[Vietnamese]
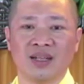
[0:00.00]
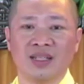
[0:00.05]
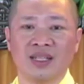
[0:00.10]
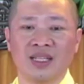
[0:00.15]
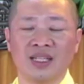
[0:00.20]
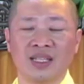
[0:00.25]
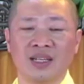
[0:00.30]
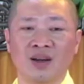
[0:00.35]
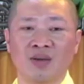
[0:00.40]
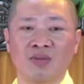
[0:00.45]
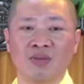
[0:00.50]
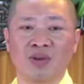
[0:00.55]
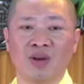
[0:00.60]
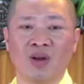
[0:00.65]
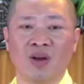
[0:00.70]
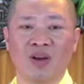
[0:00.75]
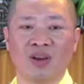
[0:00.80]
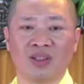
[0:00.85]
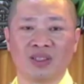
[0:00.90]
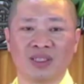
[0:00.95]
đến khi không
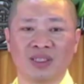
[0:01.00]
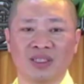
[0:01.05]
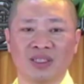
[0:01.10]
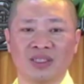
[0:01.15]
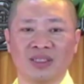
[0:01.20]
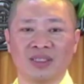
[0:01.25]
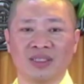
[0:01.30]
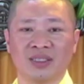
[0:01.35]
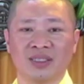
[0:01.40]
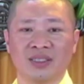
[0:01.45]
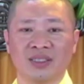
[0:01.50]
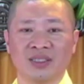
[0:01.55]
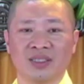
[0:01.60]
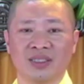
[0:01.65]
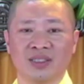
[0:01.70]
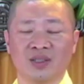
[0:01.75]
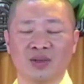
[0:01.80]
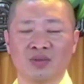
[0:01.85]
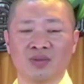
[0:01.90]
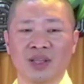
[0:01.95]
còn nữa,
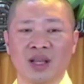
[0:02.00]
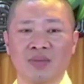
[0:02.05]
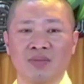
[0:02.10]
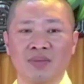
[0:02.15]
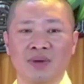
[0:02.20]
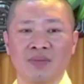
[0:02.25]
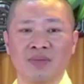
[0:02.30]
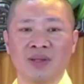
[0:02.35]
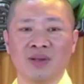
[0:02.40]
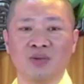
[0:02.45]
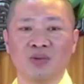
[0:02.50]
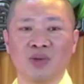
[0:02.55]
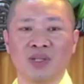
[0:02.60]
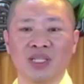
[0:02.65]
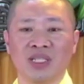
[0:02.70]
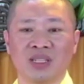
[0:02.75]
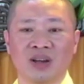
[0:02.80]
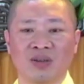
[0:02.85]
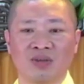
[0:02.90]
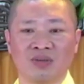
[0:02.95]
chúng ta mới biết
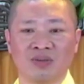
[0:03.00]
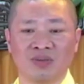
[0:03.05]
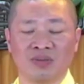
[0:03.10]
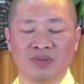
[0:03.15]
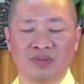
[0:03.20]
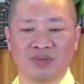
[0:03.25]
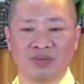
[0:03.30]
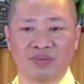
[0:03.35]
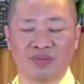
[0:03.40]
quý trọng.